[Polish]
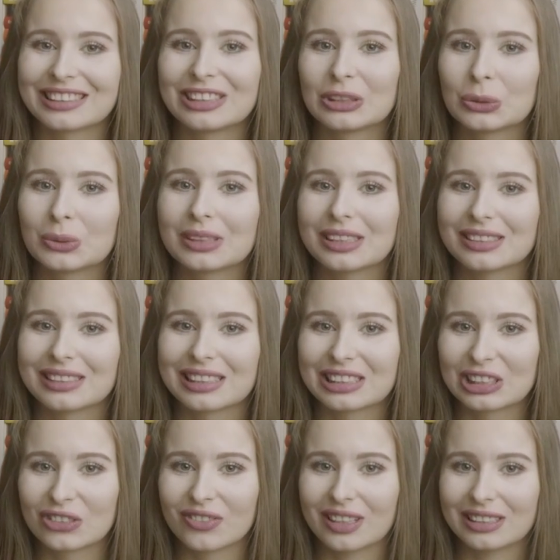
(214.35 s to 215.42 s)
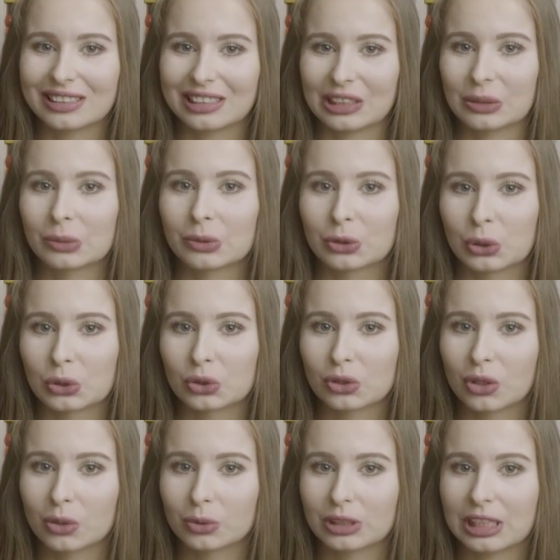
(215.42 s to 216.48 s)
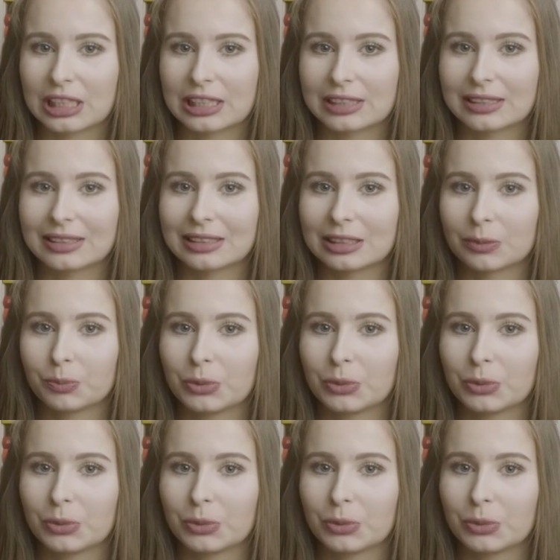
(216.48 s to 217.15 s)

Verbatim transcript: I tutaj zdecydowanie taką książką jest y,